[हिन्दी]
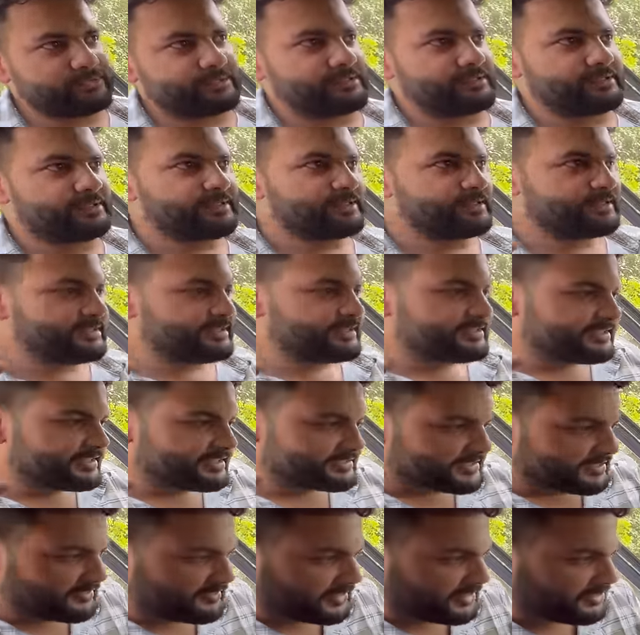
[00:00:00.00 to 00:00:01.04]
ये
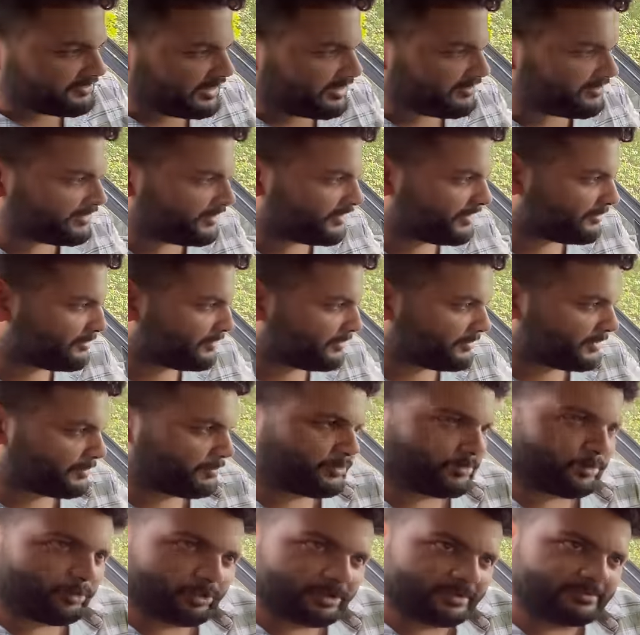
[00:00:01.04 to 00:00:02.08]
सेवेंटी फाइव हंड्रेड में हमें
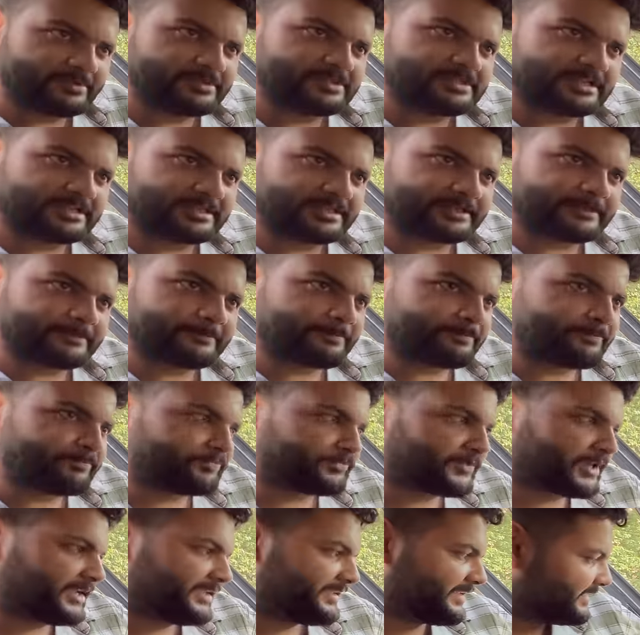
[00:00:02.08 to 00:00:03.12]
ओल्ड मिल जाता है
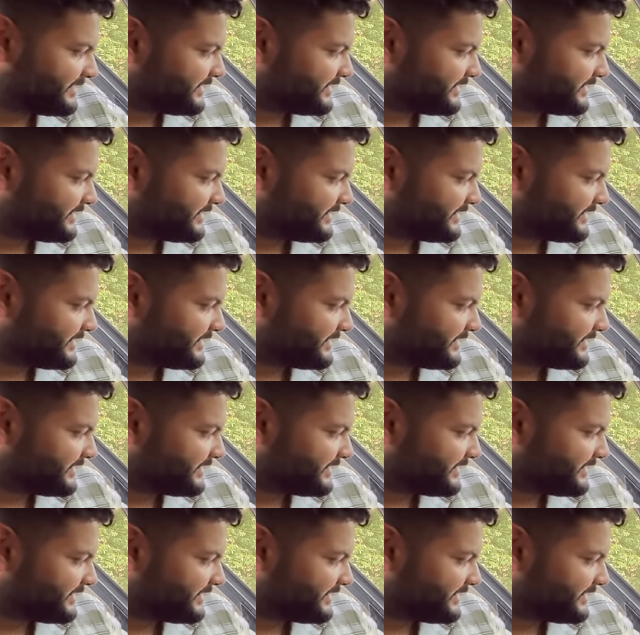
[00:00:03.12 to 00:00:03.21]
हम्म।